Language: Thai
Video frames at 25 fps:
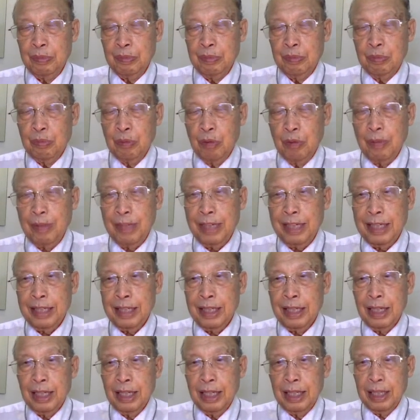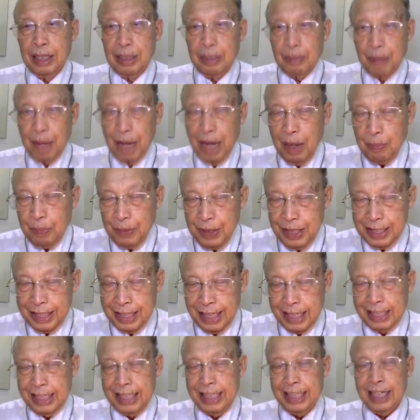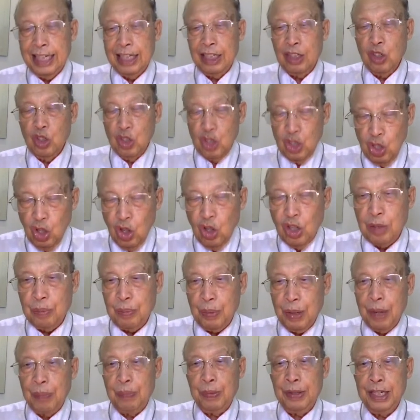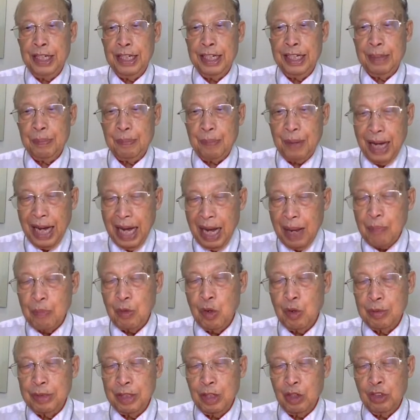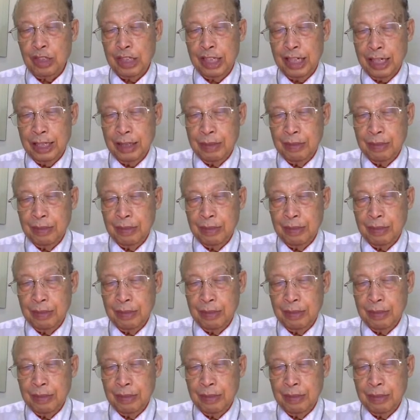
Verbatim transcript: บ่แม่นพระคัมภีร์ศักดิ์สิทธิ์นั่นก็ย้อนพระคัมภีร์นี่ พระคำของพระเจ้านี่นะ